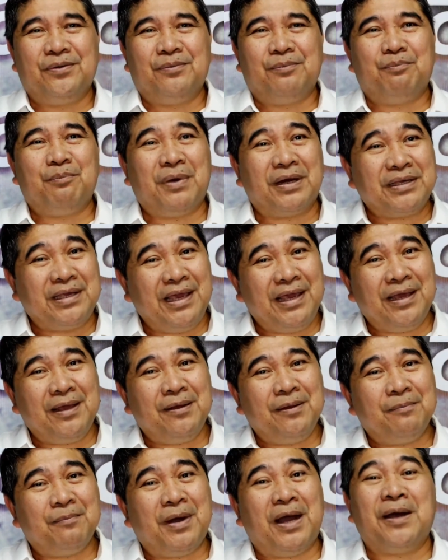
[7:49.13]

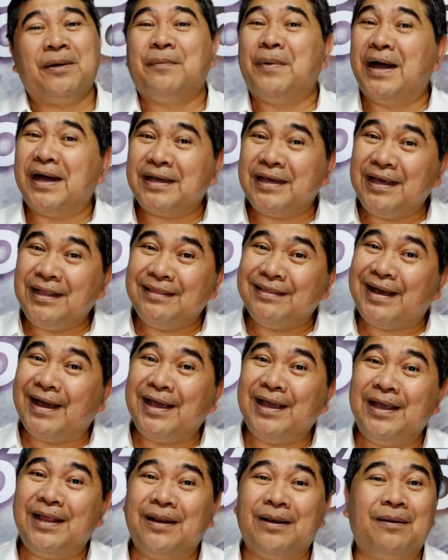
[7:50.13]
Maging mahabagin
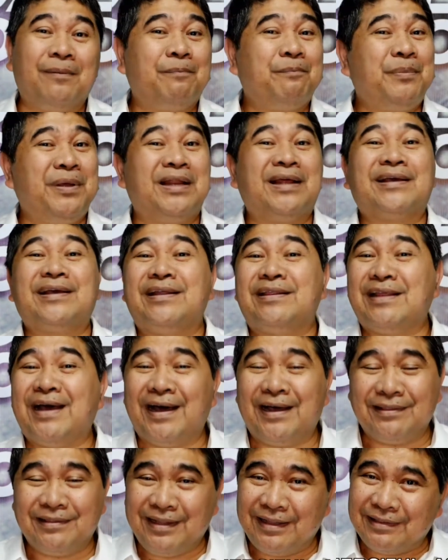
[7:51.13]
dahil
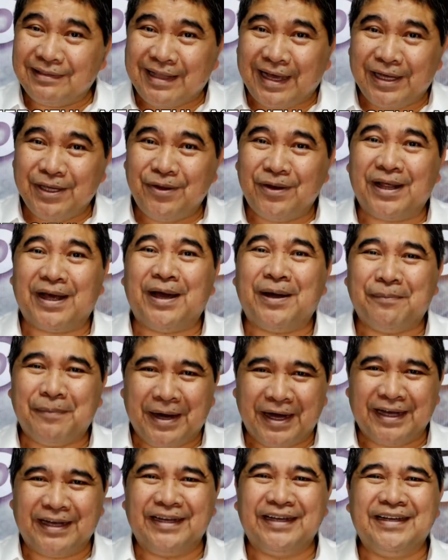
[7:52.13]
pinakitaan din tayo ng
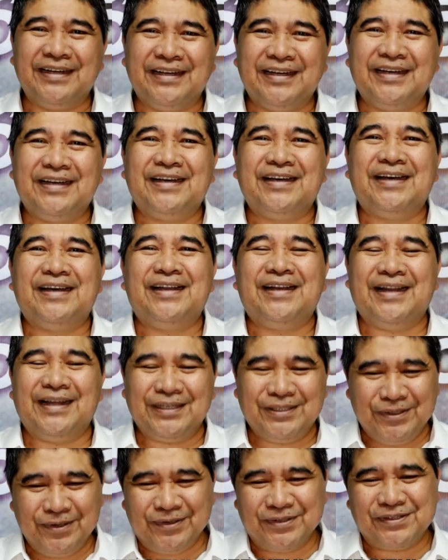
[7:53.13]
habag ng
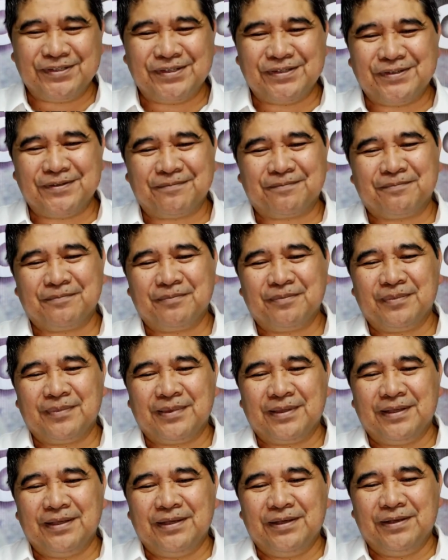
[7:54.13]
Diyos.
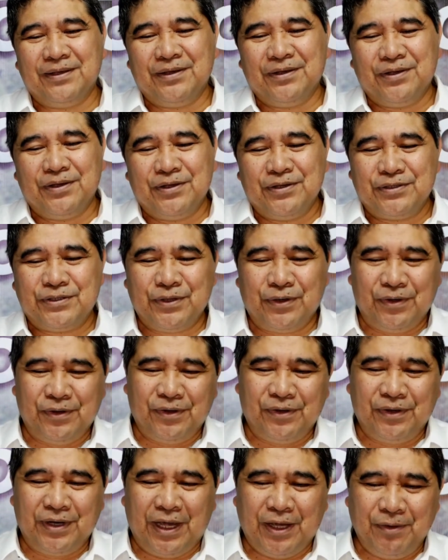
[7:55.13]

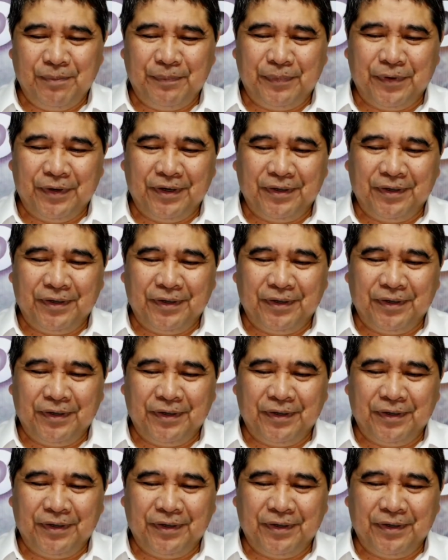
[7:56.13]
So, ngayon po,